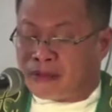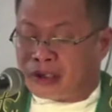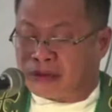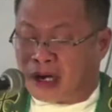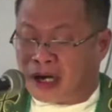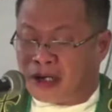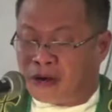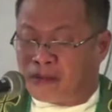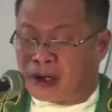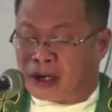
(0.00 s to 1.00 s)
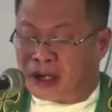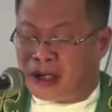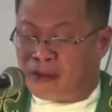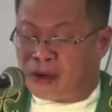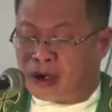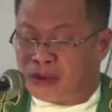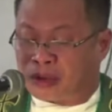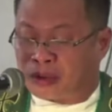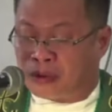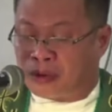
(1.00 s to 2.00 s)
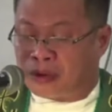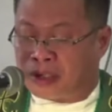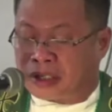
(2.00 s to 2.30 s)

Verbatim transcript: Mas maayo pa kanimo nga musulod